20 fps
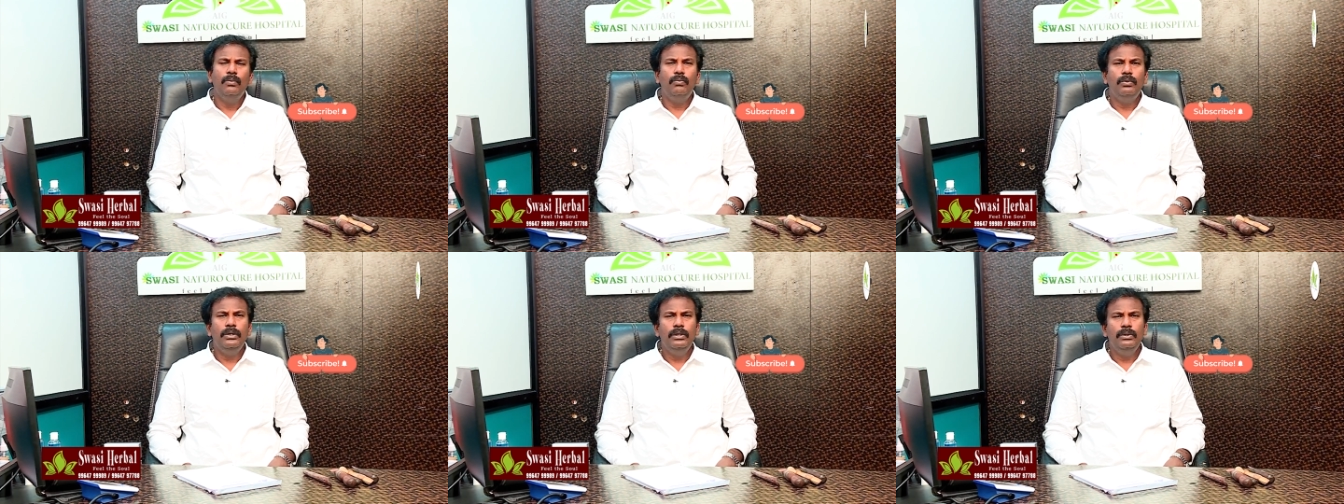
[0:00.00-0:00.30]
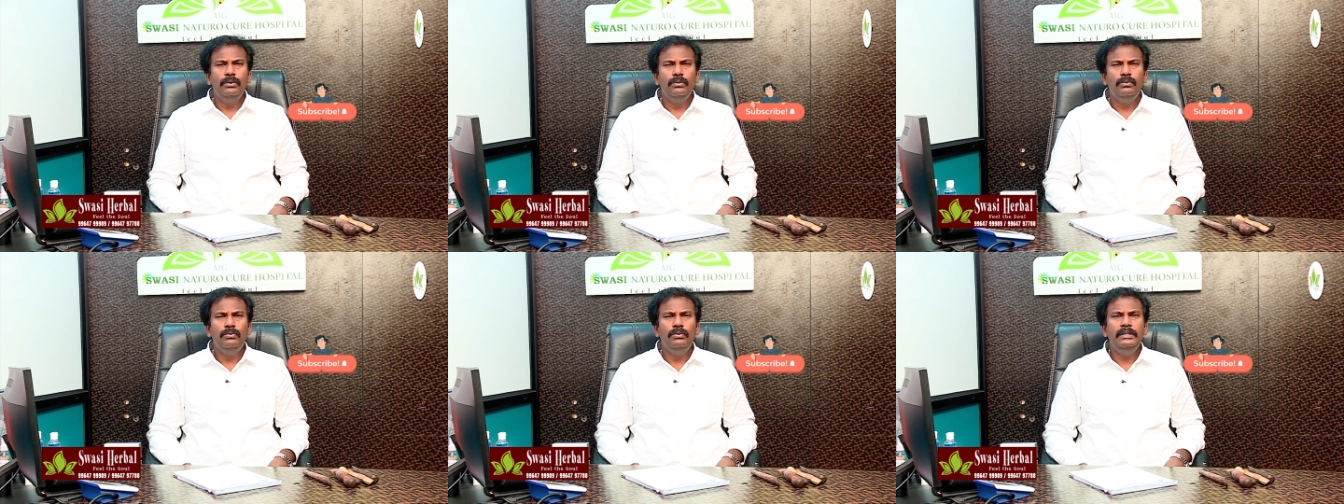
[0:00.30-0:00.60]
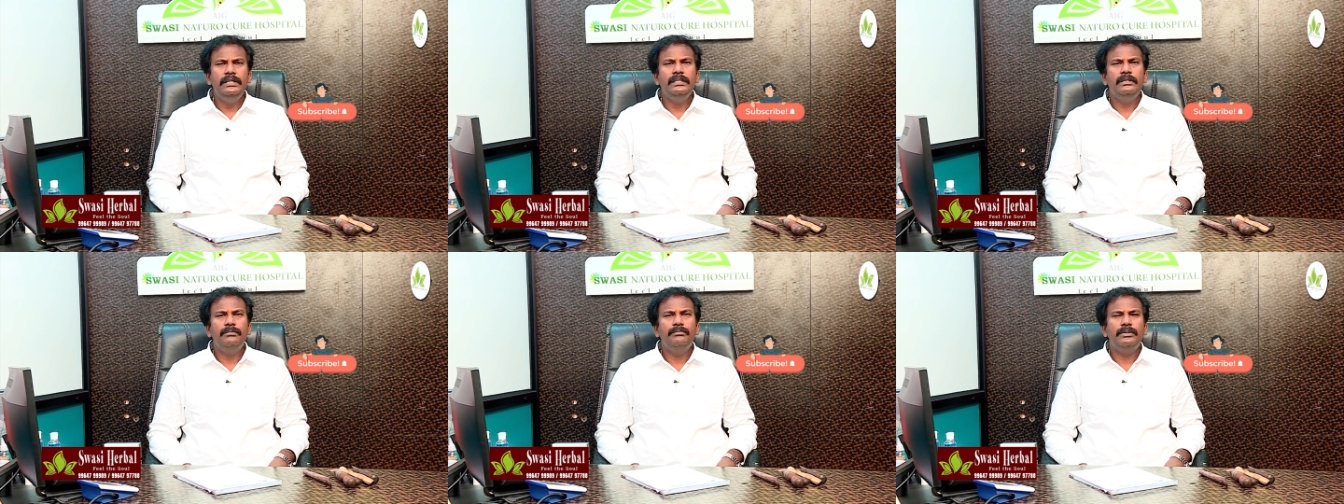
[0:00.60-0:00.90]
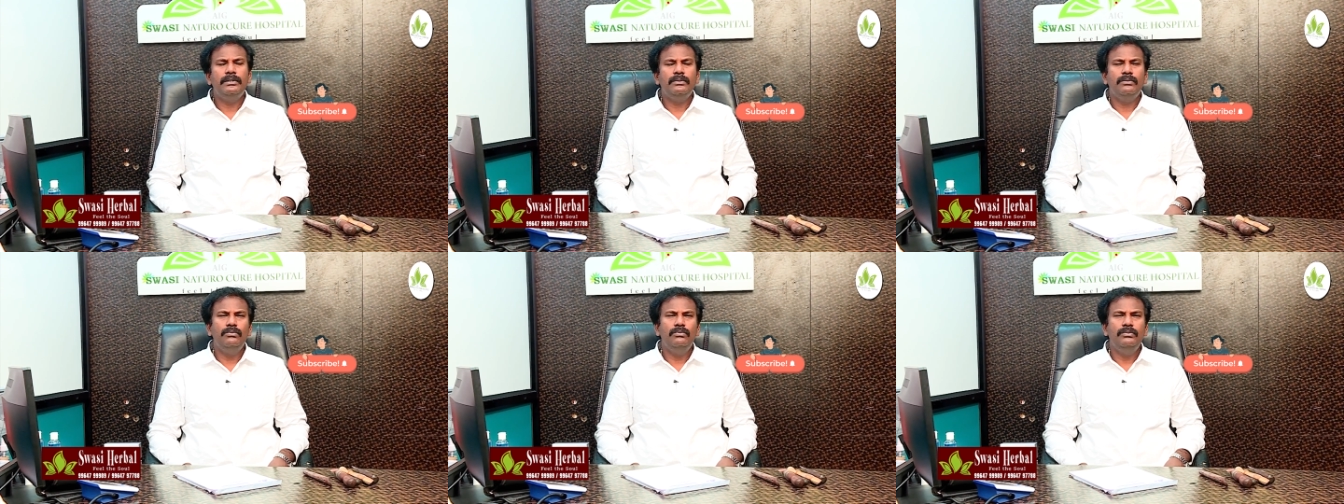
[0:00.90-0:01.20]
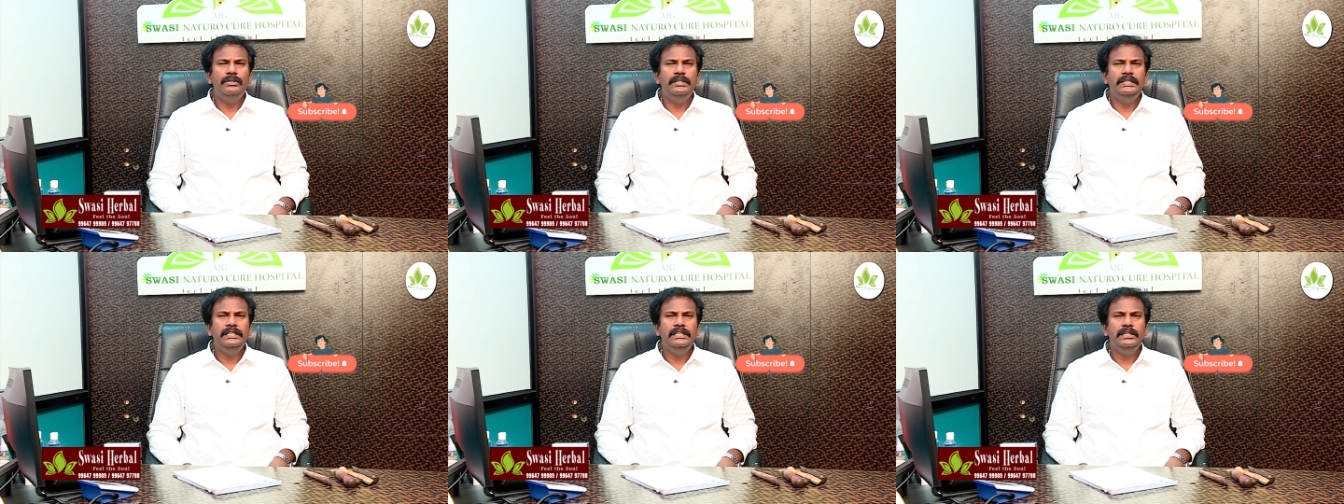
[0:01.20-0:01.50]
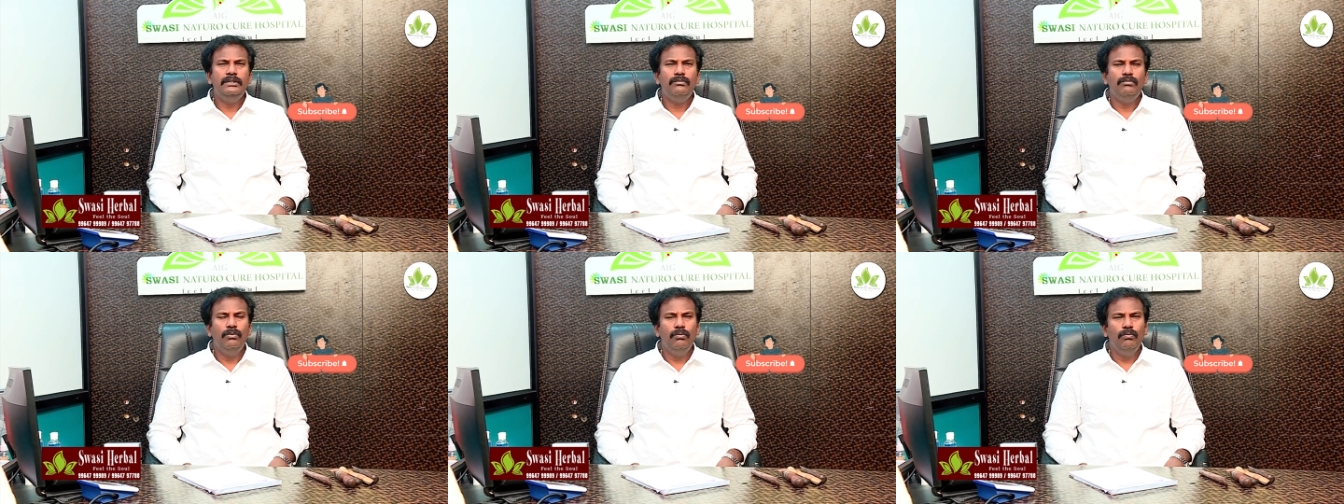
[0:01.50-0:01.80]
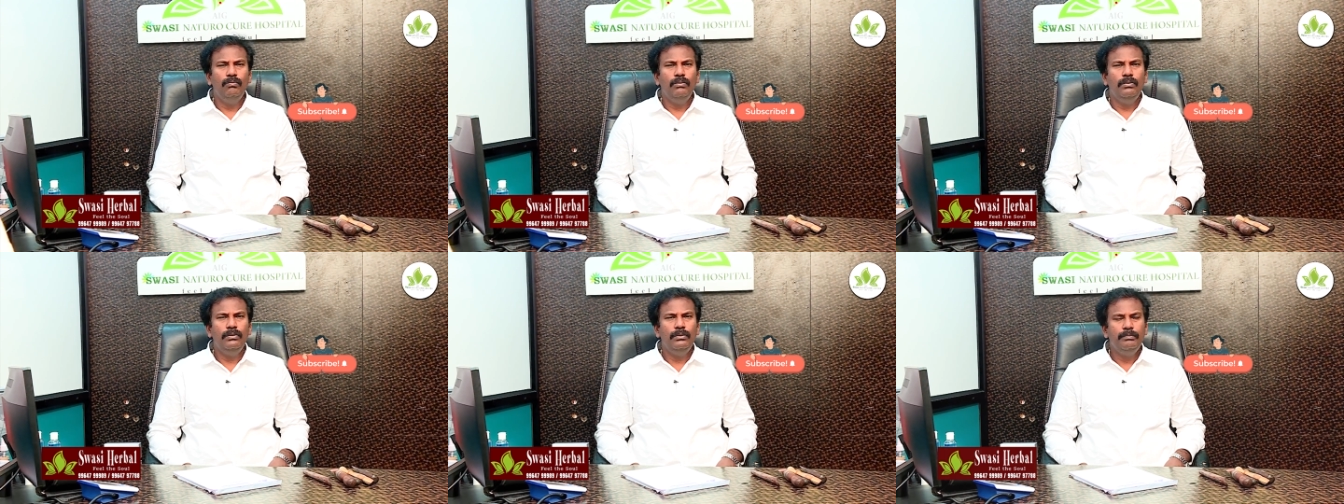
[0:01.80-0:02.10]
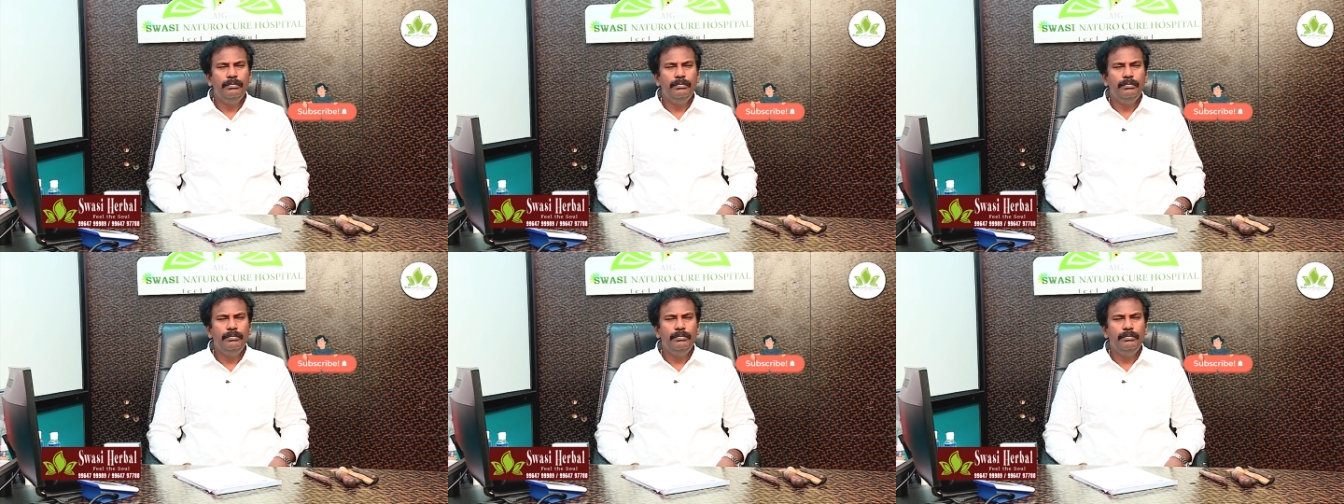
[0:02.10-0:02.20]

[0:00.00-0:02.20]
உடலுக்குள் ஏற்படக்கூடிய ஒவ்வொரு